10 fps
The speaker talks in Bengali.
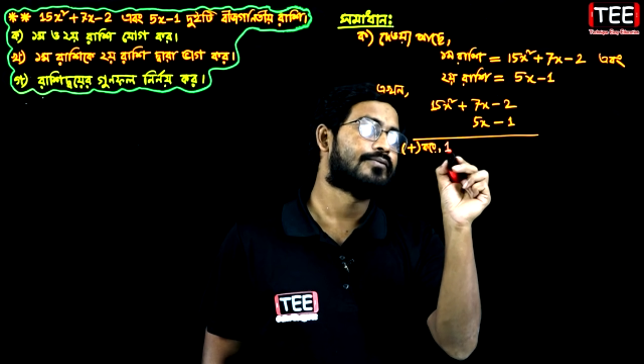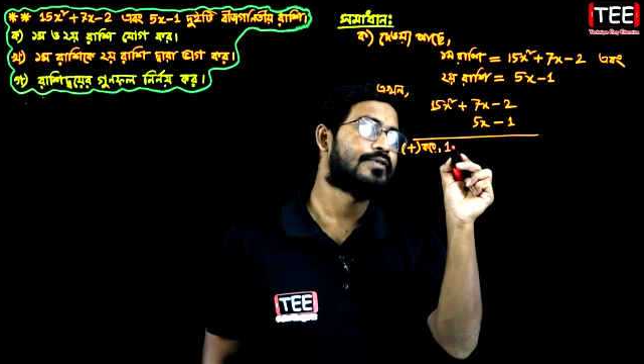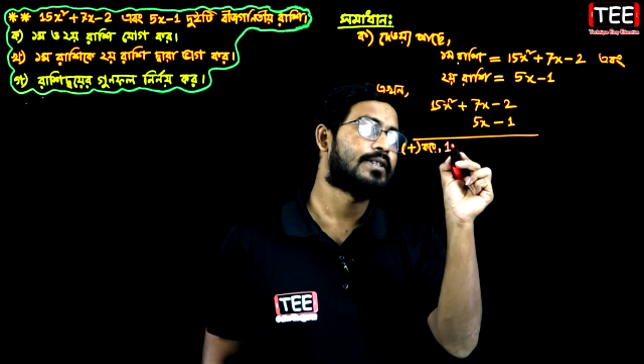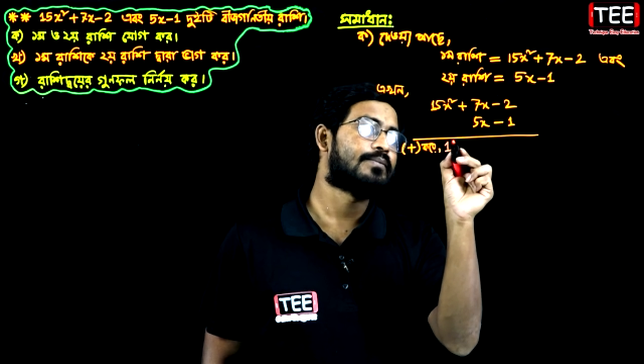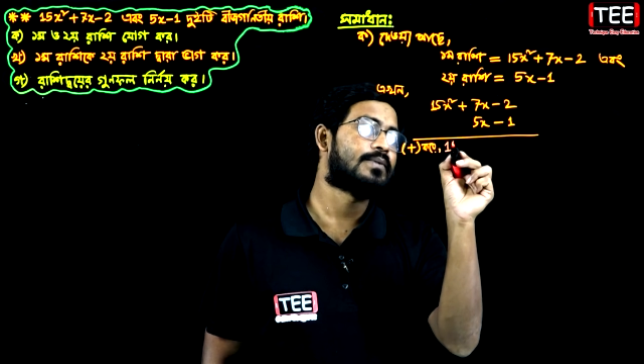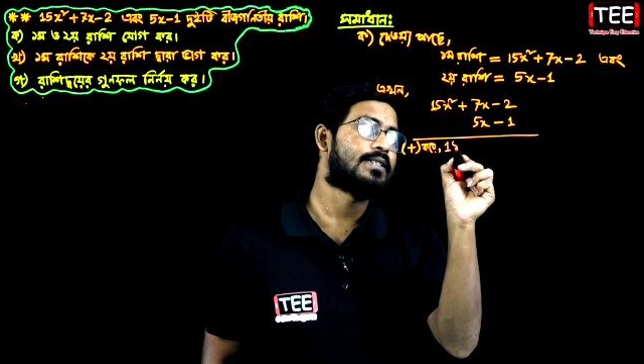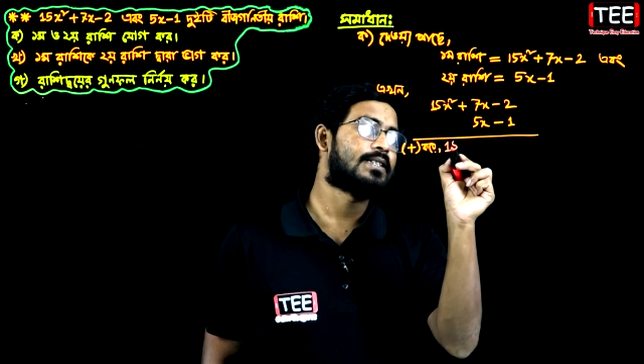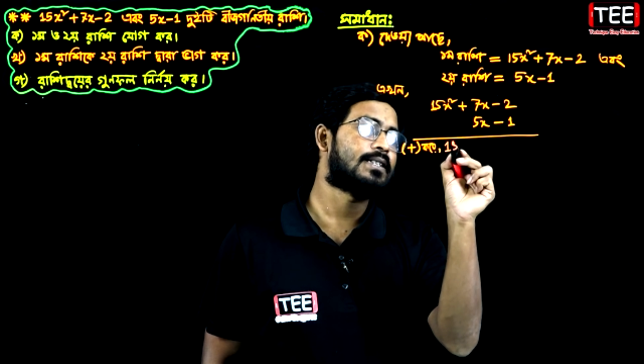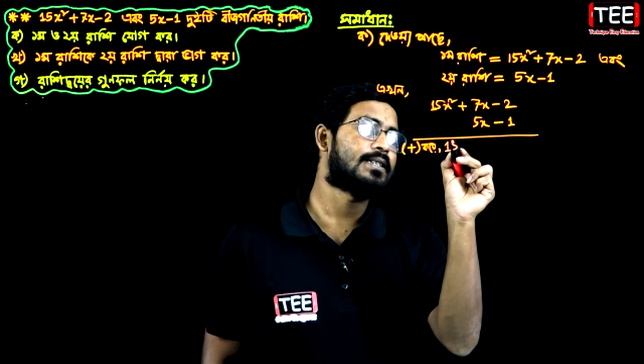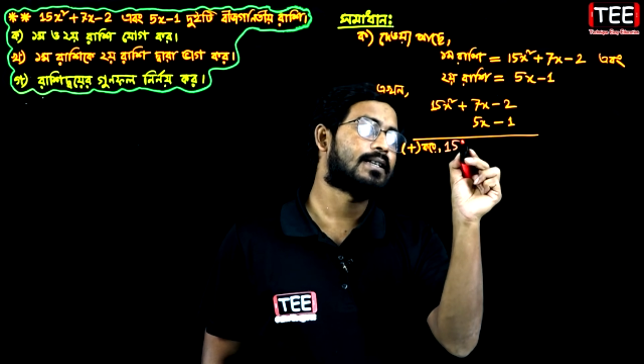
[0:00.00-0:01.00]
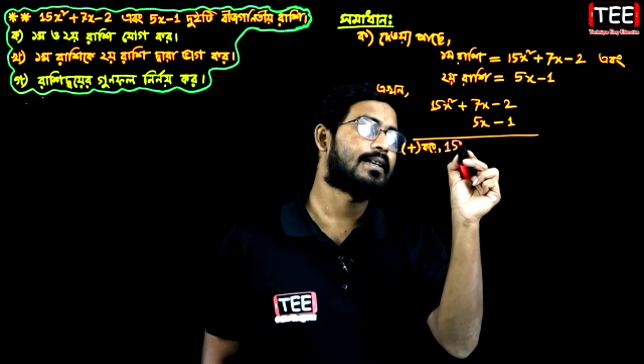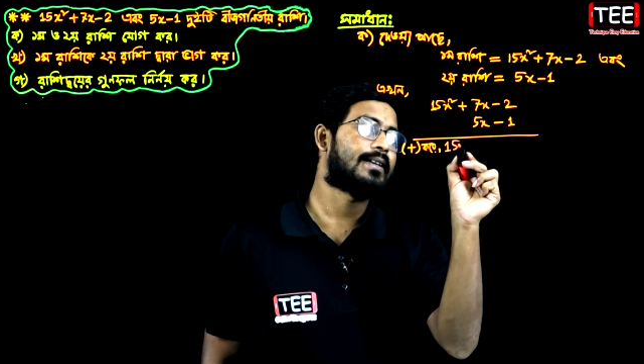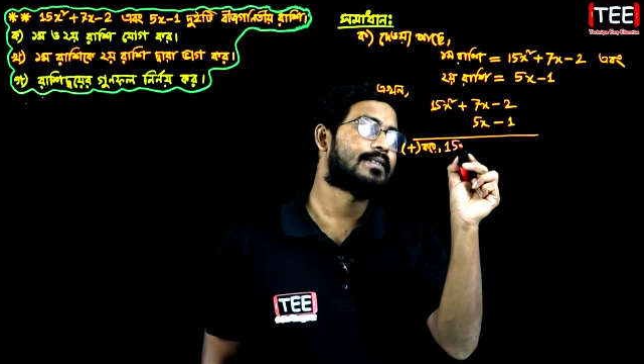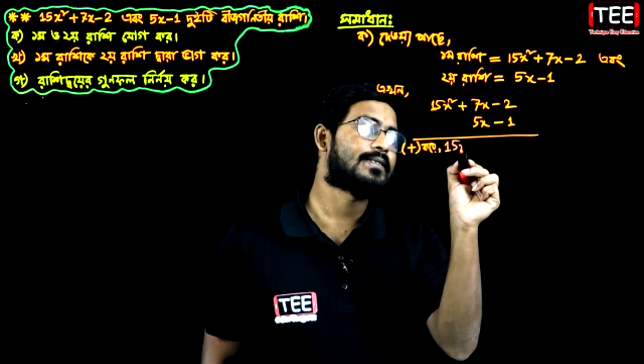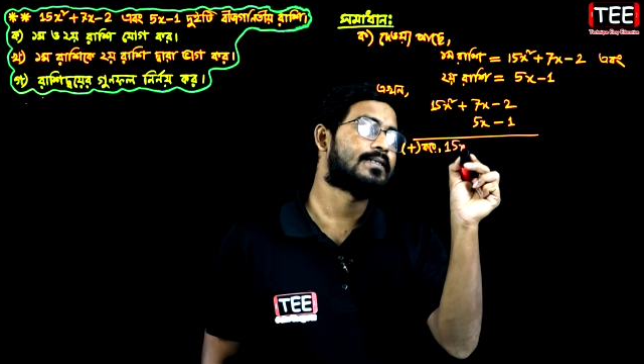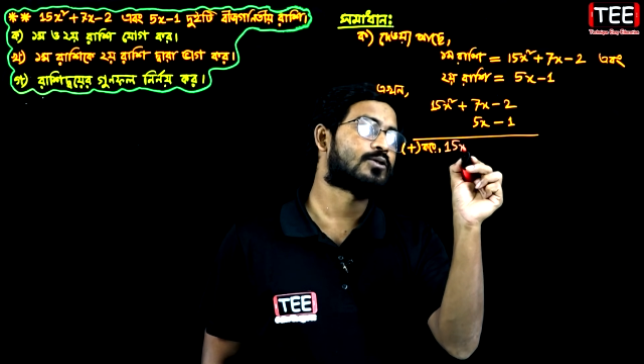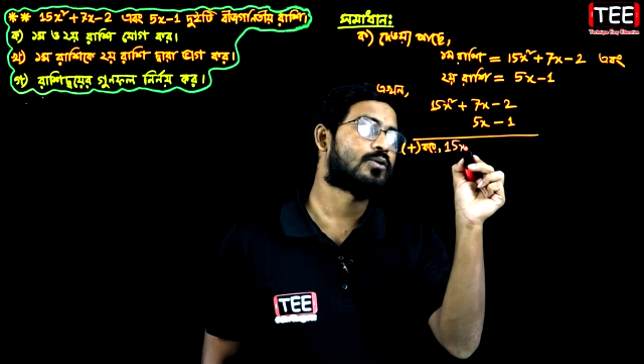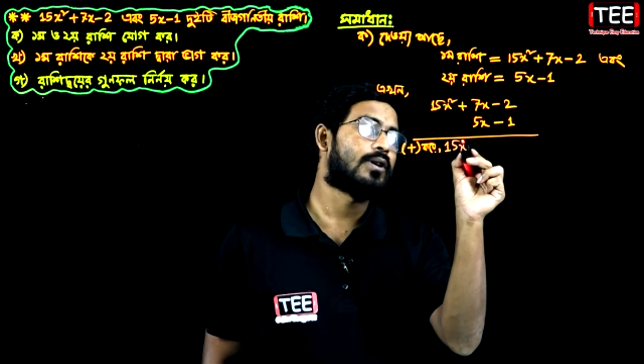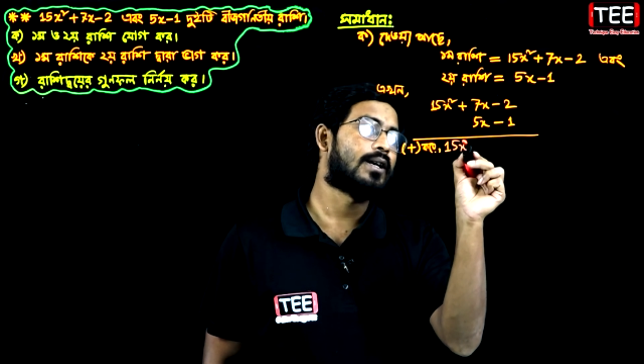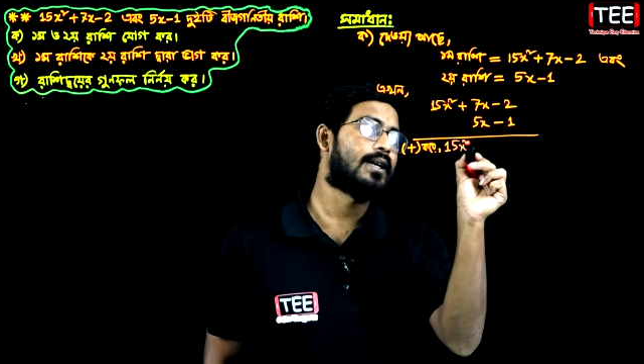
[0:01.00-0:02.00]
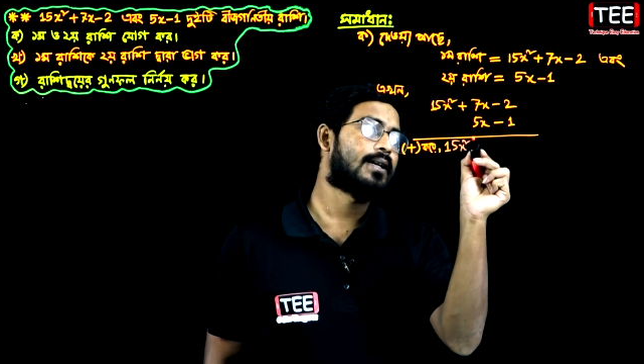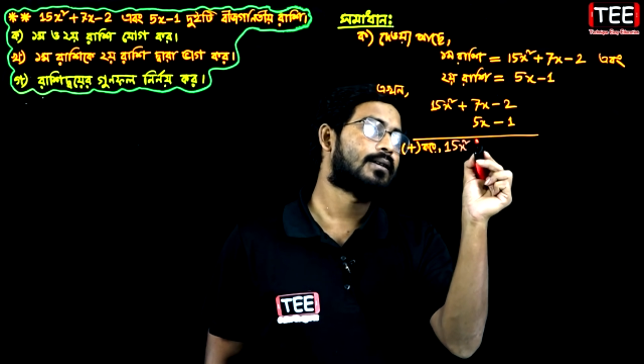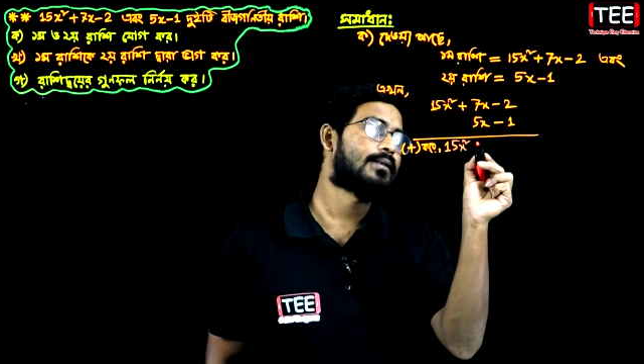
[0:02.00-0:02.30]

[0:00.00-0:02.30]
ফিফটিন এক্স স্কোয়ার